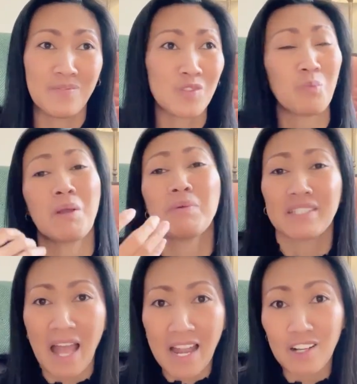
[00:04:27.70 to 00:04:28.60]
จบไปเมือง
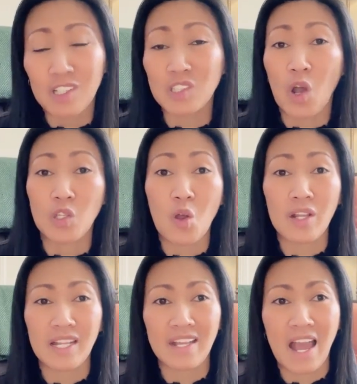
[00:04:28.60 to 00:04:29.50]
ไทยแล้วก็ต่อยอด
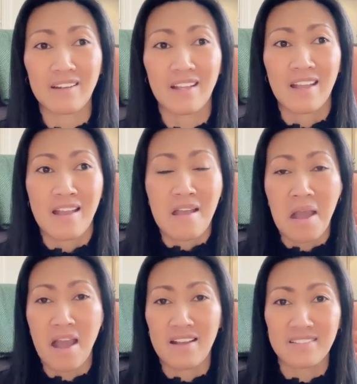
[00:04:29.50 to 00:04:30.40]
ในการ
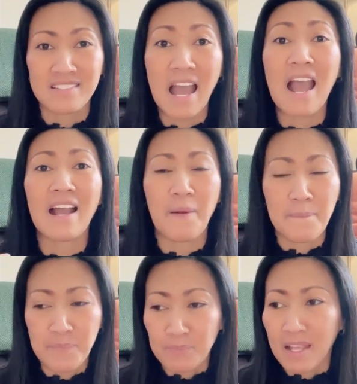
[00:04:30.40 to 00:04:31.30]
อ่าสร้าง
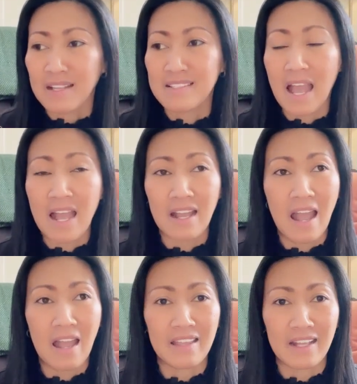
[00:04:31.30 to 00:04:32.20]
สร้าง
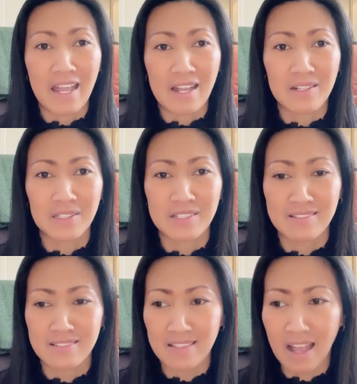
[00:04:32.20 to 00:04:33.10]
อ่ายังไงอ่ะ
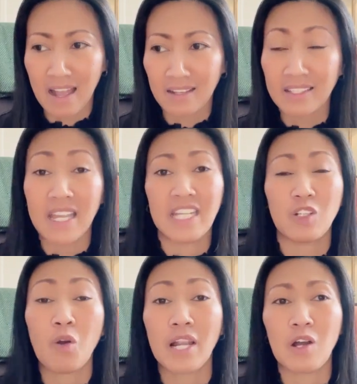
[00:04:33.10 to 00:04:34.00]
สร้างเครดิต
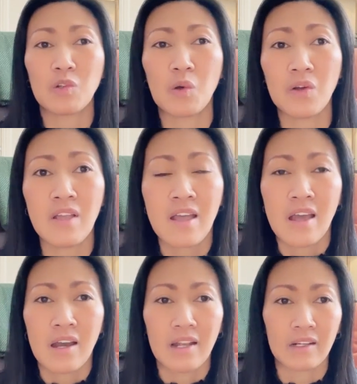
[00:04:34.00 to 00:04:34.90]
ของเราเนาะ
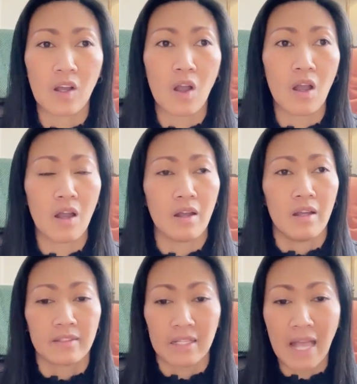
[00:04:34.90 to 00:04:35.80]
แล้วก็
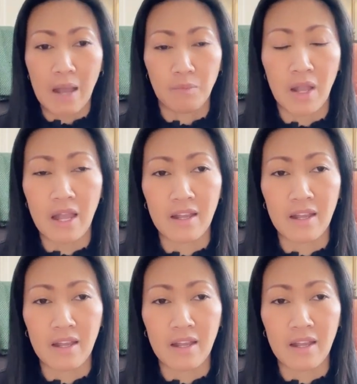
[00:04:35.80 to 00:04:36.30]
ถ้าถามว่า